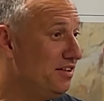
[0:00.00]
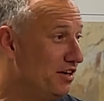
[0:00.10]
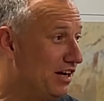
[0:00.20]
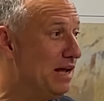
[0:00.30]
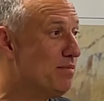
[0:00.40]

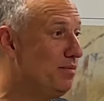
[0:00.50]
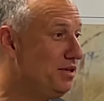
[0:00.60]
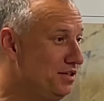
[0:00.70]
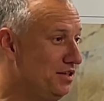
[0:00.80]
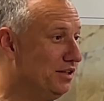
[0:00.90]
Не хлебом
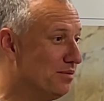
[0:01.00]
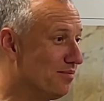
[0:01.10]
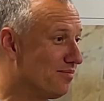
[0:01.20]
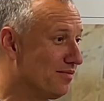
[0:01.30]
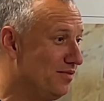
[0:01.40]

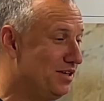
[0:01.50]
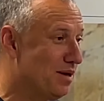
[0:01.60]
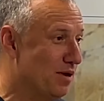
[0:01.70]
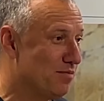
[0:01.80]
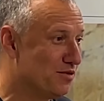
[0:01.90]
единым.
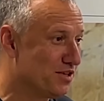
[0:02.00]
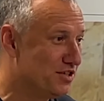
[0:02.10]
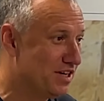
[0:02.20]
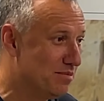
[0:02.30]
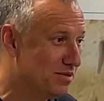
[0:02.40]
Видите, опять мы
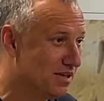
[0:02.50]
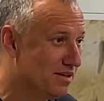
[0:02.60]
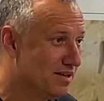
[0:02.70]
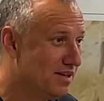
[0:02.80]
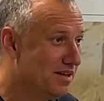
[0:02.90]

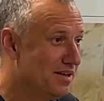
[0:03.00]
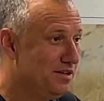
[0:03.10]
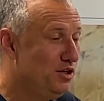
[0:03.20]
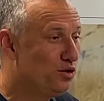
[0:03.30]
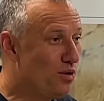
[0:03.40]
возвращаемся.
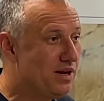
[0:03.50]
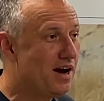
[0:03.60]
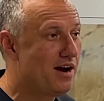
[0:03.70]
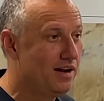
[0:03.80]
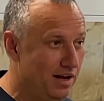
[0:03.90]
Не
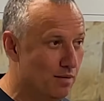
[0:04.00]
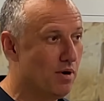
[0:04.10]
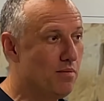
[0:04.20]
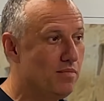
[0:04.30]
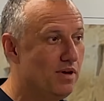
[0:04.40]
только
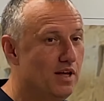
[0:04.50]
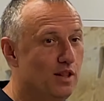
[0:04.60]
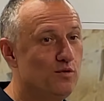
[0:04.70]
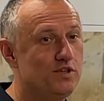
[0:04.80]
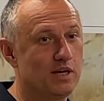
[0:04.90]
хлебом,
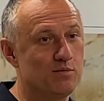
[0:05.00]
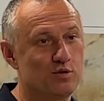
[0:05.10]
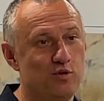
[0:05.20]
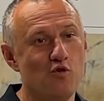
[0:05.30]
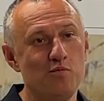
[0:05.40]
но всяким
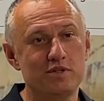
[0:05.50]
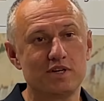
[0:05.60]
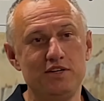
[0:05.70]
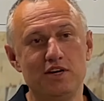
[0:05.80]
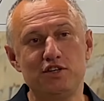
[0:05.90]
словом,
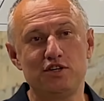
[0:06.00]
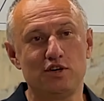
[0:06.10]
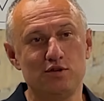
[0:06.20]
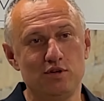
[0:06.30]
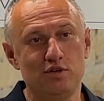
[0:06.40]

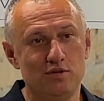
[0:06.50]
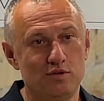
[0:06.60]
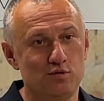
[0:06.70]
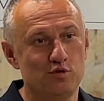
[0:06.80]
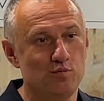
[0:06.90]
исходящих
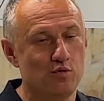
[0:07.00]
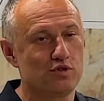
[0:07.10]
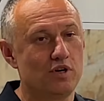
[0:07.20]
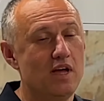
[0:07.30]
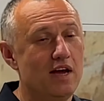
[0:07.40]
из уст
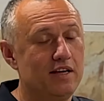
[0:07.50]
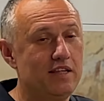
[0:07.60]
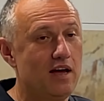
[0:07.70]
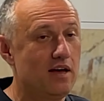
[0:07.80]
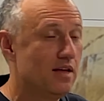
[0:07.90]
Божьих.
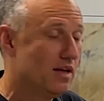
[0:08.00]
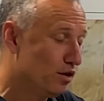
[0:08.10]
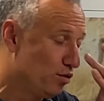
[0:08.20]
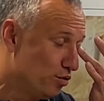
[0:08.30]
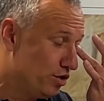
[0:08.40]
Когда
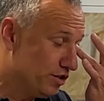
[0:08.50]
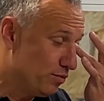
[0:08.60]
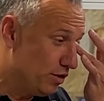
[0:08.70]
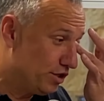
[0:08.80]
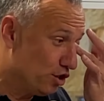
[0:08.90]
кто
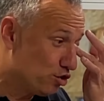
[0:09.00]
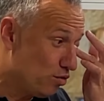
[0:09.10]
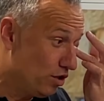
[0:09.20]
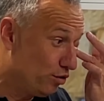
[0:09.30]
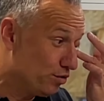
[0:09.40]
учился в библейской
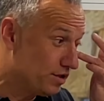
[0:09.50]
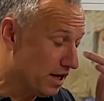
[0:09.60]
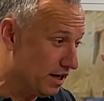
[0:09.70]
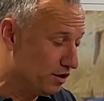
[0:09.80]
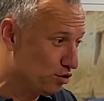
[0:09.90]
школе, тот
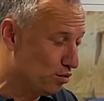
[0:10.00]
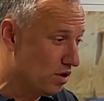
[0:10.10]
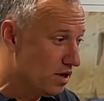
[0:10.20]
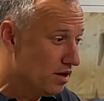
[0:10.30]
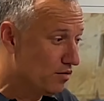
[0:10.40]
знает,
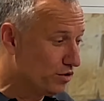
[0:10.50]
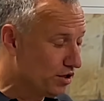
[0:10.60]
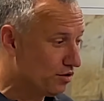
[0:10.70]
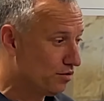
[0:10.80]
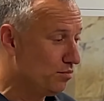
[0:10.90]
что вот
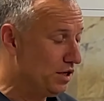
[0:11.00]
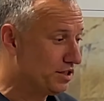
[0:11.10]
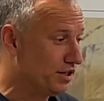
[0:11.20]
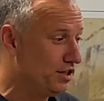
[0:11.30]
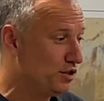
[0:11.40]
это
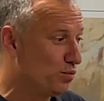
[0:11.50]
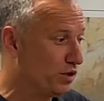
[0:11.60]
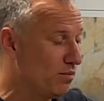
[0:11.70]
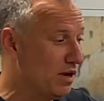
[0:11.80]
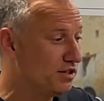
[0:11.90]
место, где здесь
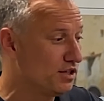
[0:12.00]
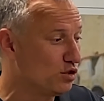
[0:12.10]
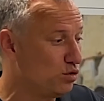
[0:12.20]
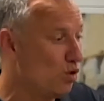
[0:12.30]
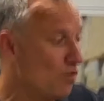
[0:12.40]
употребляется
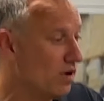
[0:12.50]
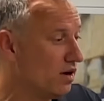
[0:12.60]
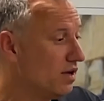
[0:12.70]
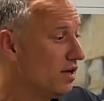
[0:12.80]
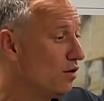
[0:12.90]

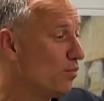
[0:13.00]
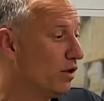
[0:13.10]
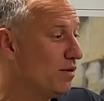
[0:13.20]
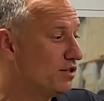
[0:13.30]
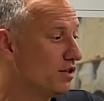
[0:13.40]
слово,
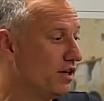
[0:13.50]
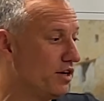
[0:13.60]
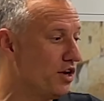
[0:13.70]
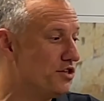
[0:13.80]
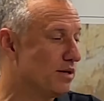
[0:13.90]
употребляется на
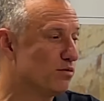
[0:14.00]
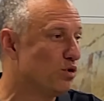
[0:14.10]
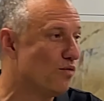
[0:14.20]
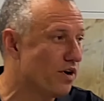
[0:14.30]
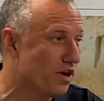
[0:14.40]
греческом
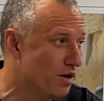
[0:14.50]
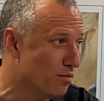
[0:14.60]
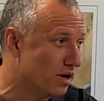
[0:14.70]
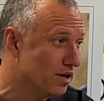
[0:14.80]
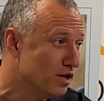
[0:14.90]
слово
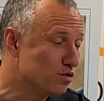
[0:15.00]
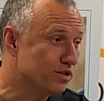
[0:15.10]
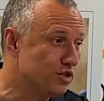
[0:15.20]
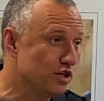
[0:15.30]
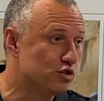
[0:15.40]
«рема», что
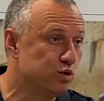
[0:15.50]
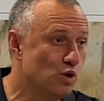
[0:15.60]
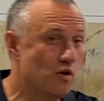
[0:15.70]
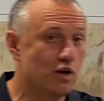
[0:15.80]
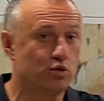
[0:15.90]
означает
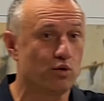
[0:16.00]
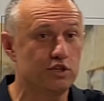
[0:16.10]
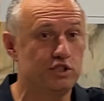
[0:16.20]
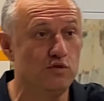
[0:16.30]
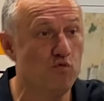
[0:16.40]
слово,
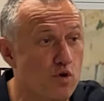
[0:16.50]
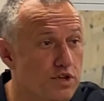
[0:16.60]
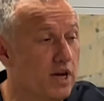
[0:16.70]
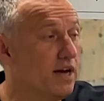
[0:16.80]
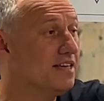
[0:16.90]
которое
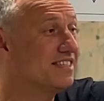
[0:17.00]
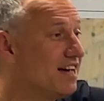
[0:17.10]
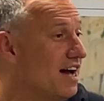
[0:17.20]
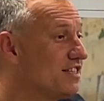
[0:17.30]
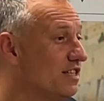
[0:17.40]
сегодня
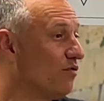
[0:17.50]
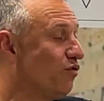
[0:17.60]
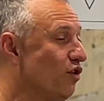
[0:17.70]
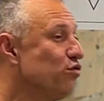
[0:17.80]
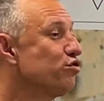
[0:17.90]
сказано
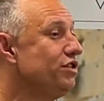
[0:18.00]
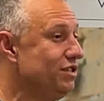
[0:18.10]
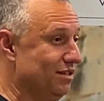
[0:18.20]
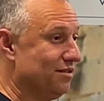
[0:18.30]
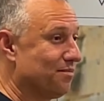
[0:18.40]
в твою
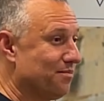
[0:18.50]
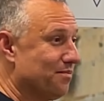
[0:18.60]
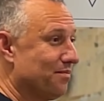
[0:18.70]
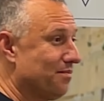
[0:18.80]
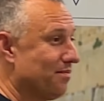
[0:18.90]
жизнь.
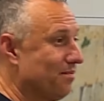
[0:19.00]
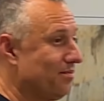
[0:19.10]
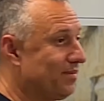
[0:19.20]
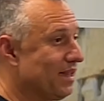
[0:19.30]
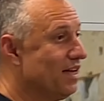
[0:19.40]

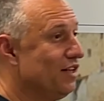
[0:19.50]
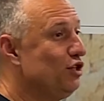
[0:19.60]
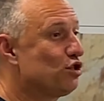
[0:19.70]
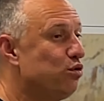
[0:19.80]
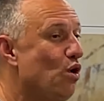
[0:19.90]

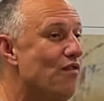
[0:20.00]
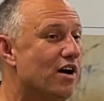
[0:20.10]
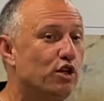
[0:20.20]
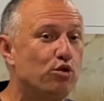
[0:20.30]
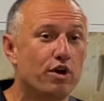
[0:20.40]
Не
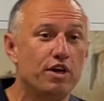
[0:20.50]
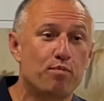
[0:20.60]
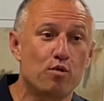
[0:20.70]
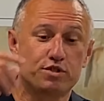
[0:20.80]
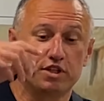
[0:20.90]
слово,
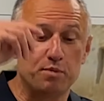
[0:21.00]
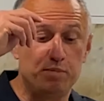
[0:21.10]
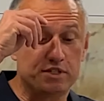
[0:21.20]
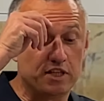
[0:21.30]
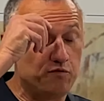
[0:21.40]
которое просто
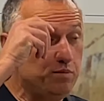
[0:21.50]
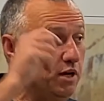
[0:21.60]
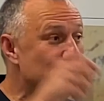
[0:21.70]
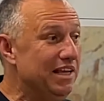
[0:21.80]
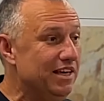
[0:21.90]
написано в
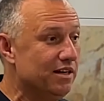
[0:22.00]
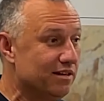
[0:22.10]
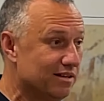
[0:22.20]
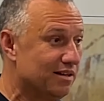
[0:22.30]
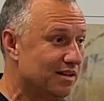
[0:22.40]

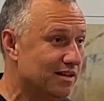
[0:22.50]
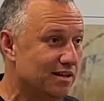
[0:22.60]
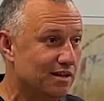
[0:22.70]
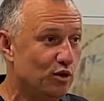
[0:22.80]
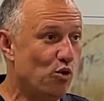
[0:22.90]
Библии,
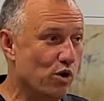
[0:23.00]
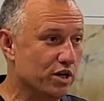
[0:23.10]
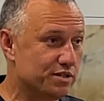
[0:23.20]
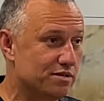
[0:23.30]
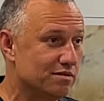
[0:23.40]

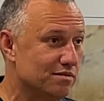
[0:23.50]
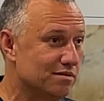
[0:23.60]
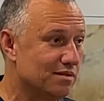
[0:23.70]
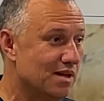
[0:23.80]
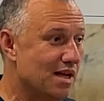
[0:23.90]
логос,
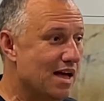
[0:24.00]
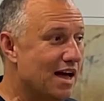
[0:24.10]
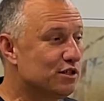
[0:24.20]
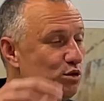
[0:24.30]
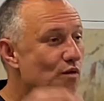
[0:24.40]

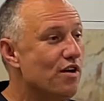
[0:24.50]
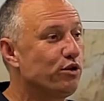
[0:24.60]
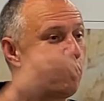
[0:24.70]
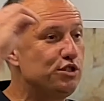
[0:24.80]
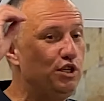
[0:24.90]
а слово,
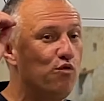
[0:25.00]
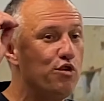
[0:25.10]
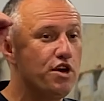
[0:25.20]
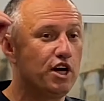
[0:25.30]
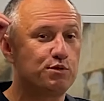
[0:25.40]
которое
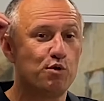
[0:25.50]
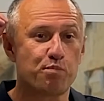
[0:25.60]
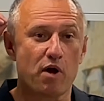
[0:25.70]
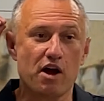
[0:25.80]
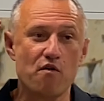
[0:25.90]
сегодня
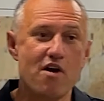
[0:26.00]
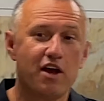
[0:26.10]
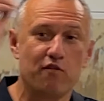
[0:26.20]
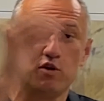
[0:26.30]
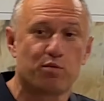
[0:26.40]
Господь
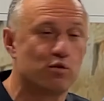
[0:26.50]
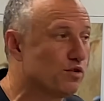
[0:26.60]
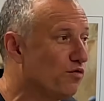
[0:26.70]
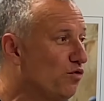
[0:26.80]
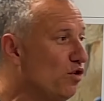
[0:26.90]
проговаривает
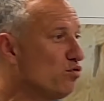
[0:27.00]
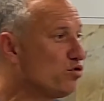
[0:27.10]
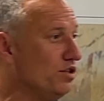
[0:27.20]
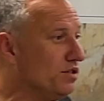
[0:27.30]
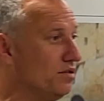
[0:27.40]
просто в
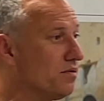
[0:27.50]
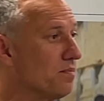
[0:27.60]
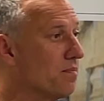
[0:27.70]
твою жизнь.